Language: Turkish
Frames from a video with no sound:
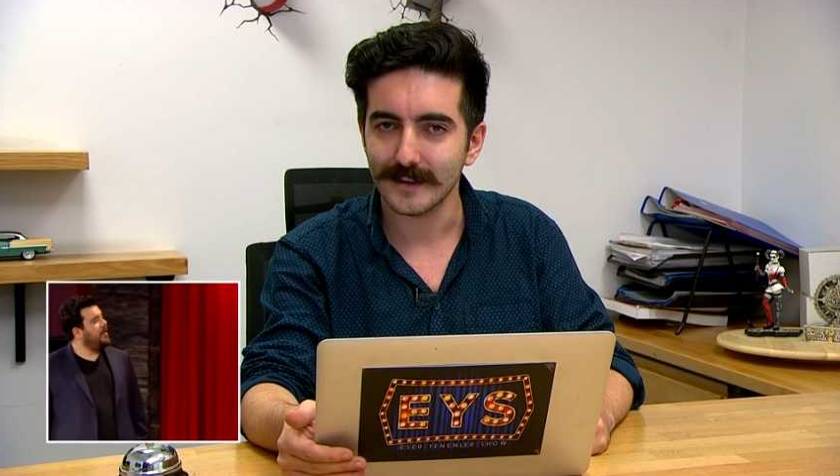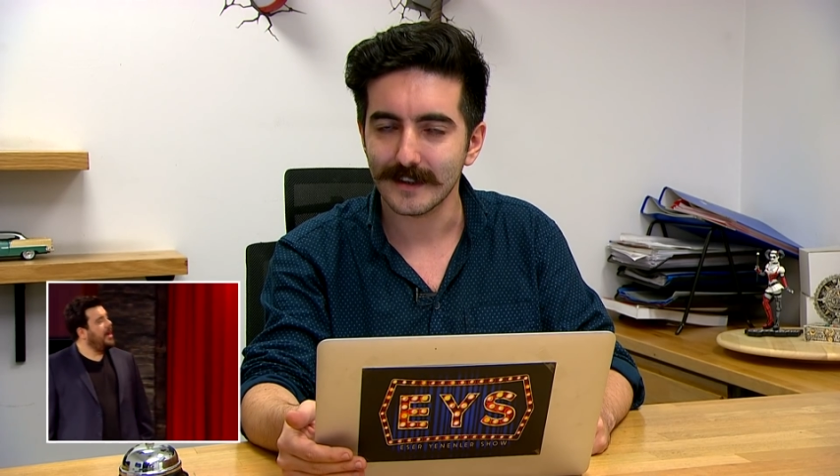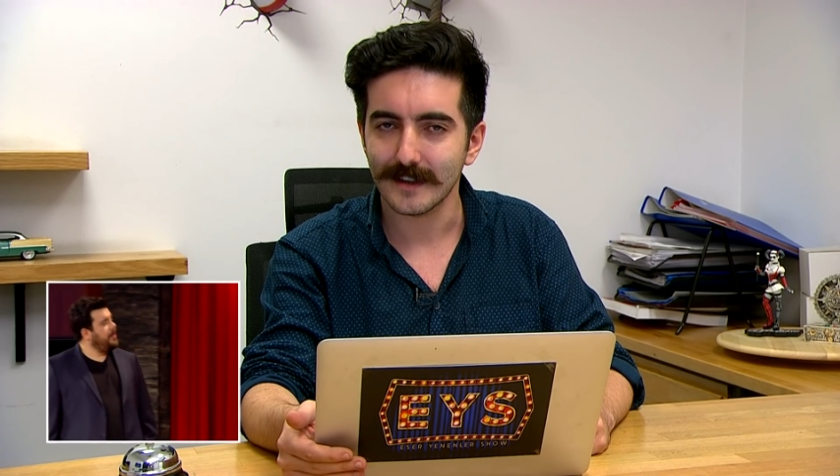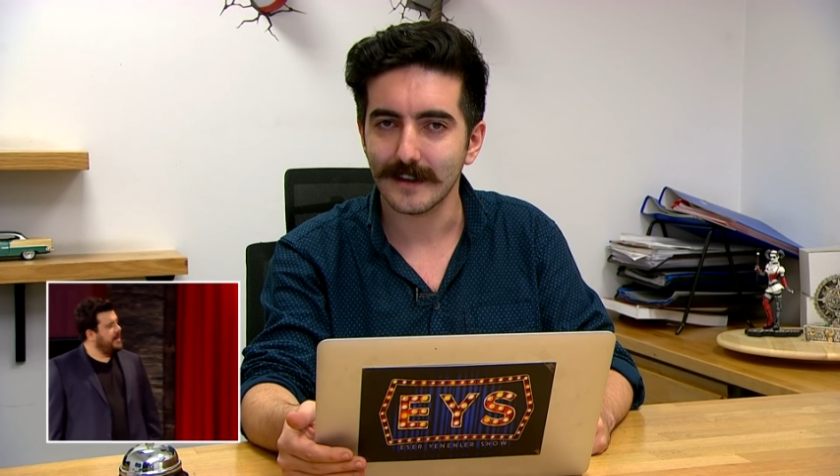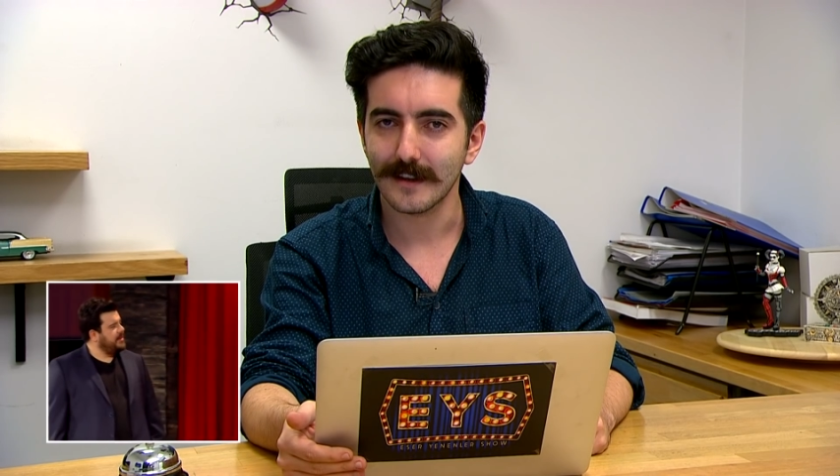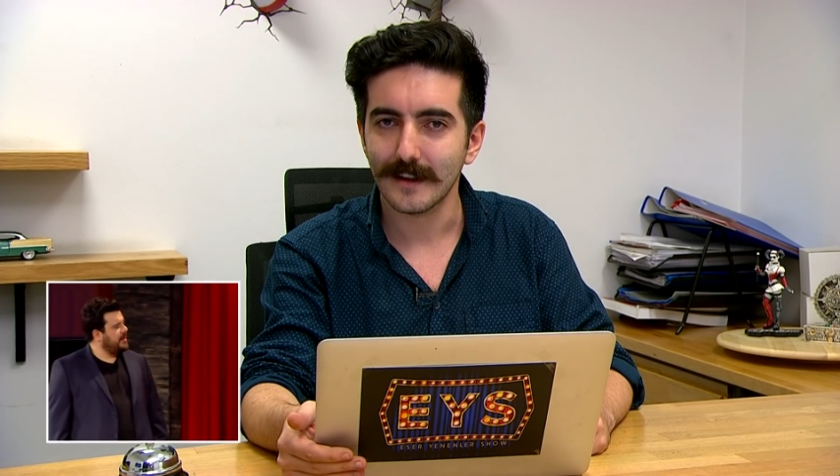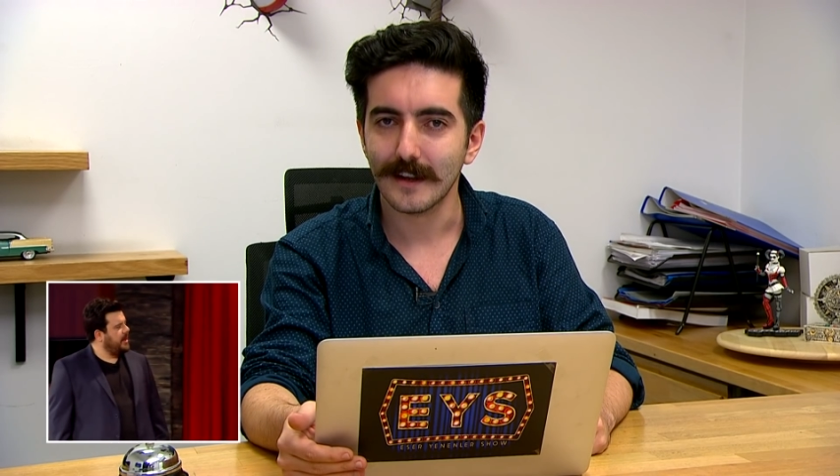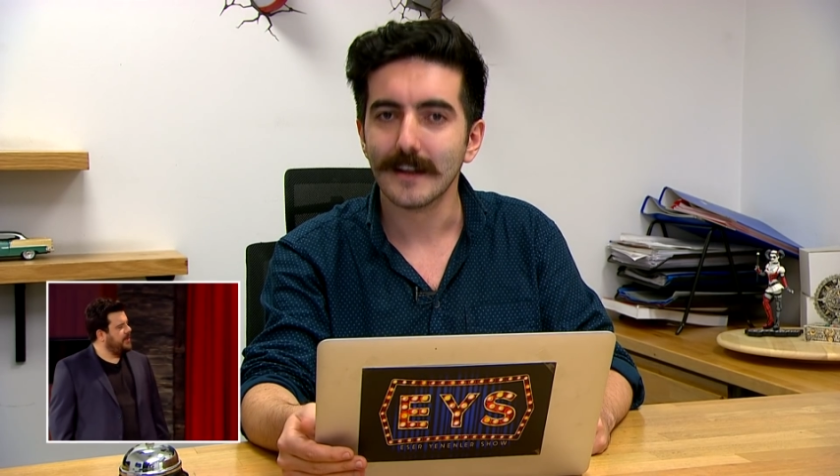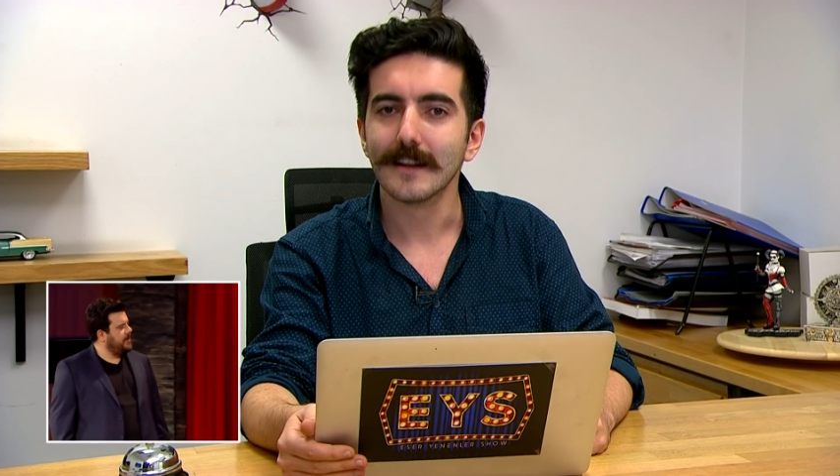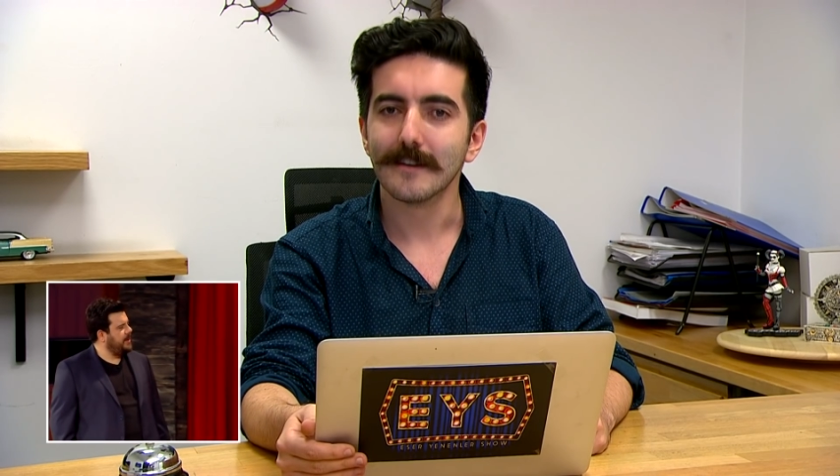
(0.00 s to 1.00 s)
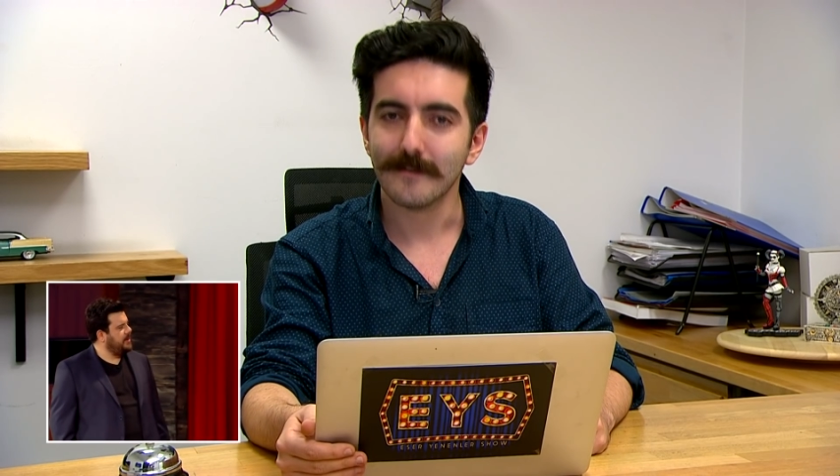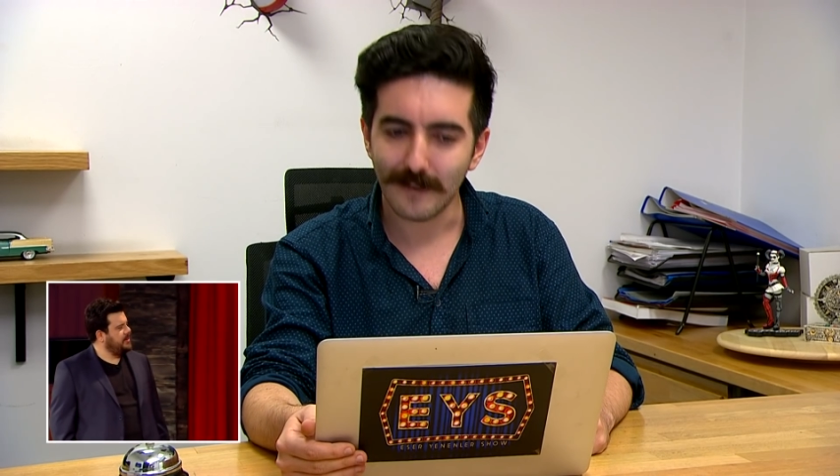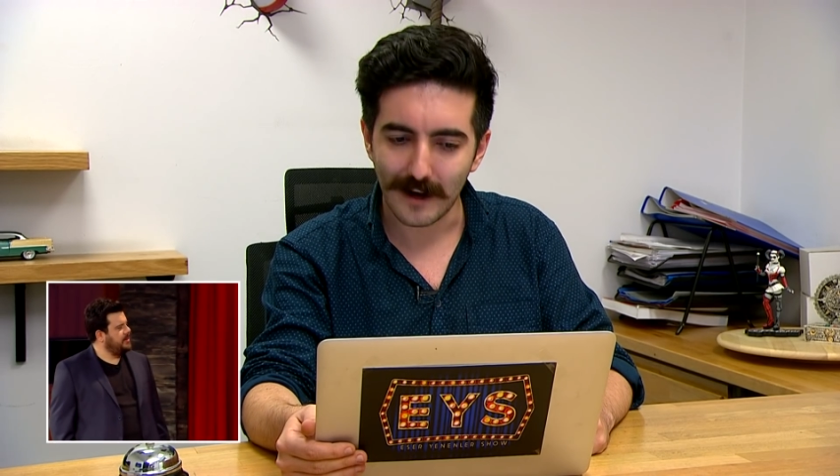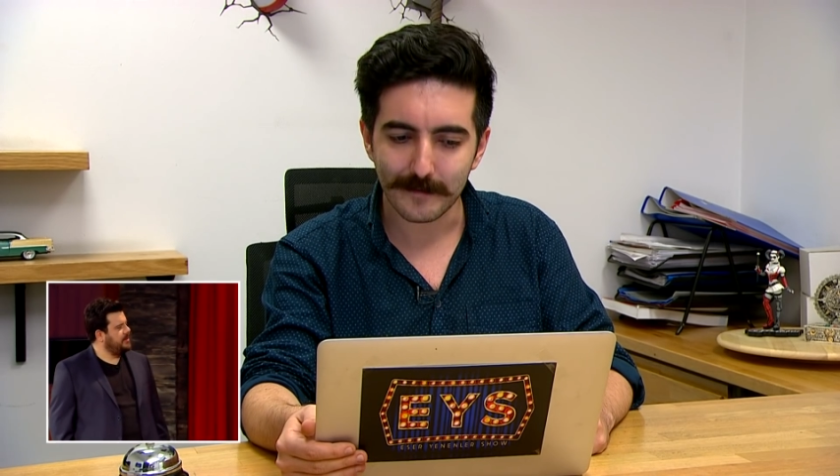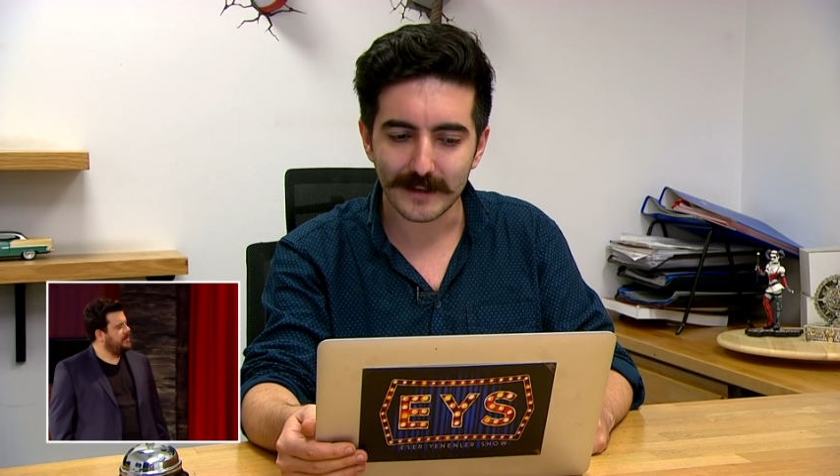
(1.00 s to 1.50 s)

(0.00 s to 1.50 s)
Var mı itiraf yapan? Var.